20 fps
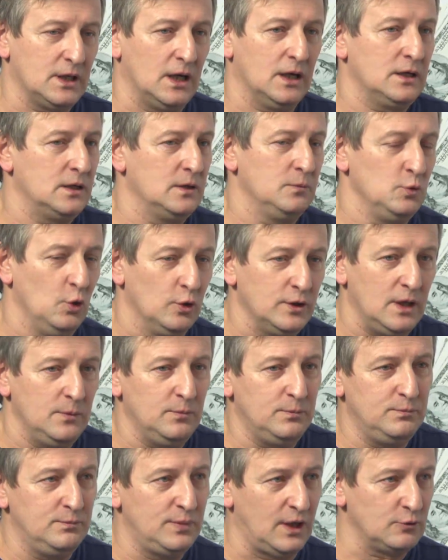как многие
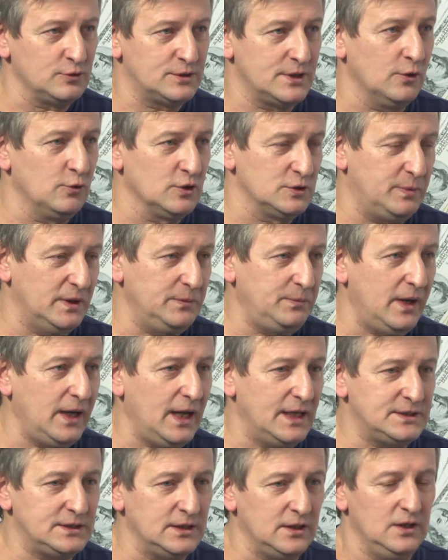русские
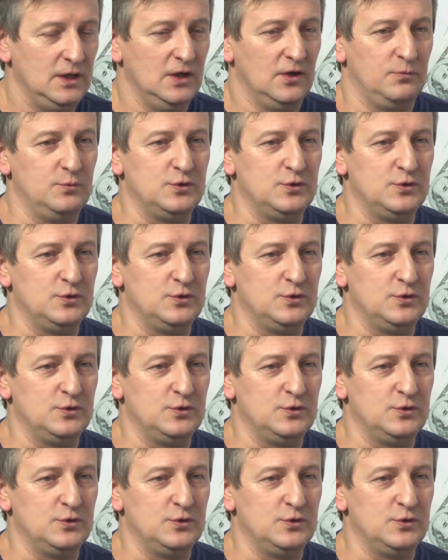госпредприятия,